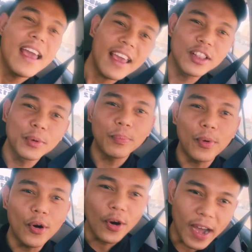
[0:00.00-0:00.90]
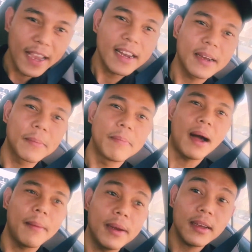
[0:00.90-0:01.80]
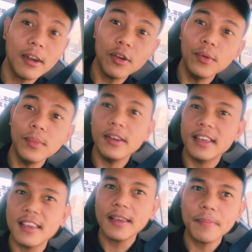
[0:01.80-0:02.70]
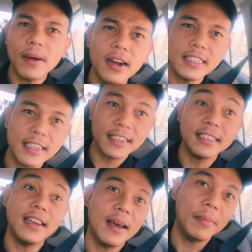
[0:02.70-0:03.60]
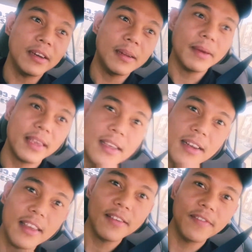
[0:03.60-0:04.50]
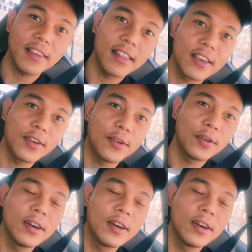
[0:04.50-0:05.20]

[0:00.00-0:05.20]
Ito po ay nagbabalik ako muli para sa isa lamang na maikling video.